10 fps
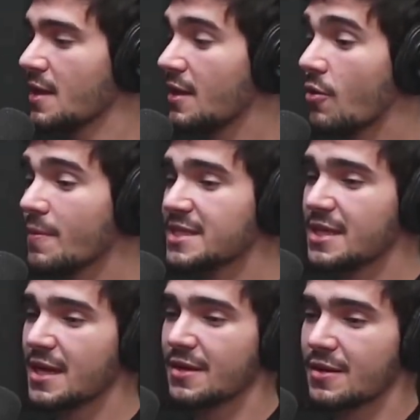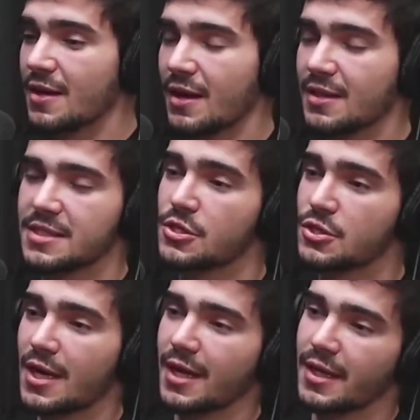E eu comecei a
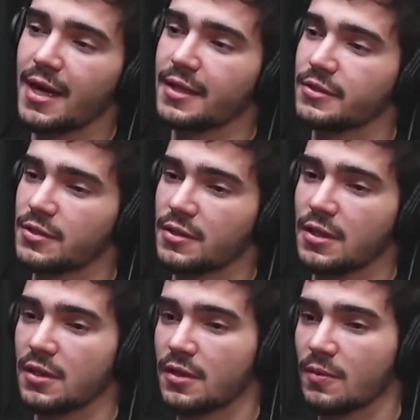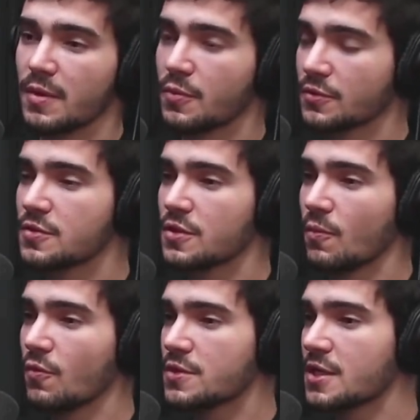assistir canais que também produziam
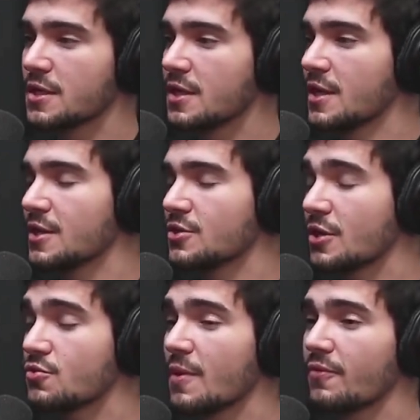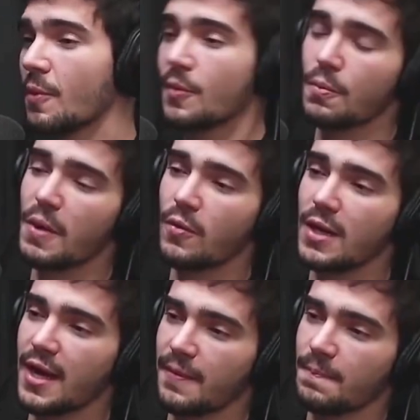música, só que de uma forma muito
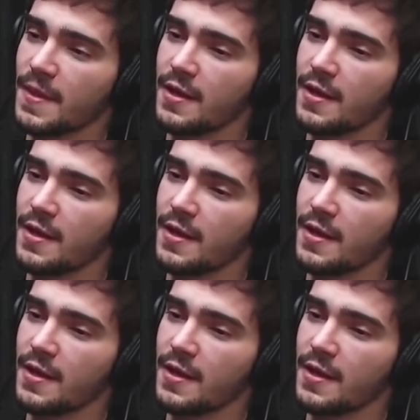peculiar.